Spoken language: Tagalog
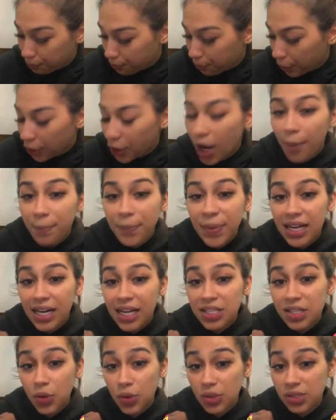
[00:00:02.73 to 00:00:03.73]
per
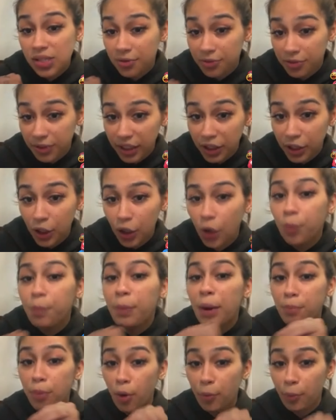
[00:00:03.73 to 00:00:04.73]
appearance ko sa video,
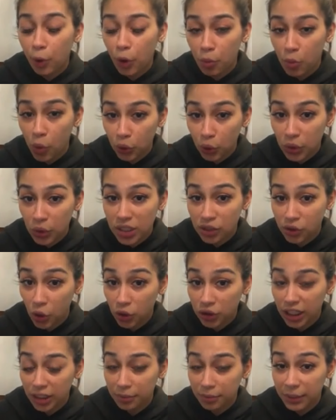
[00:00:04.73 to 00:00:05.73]
pagpo-promote ko sa
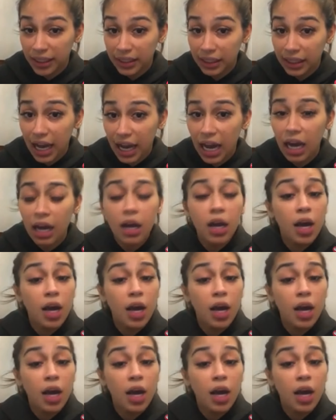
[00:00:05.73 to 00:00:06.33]
social media.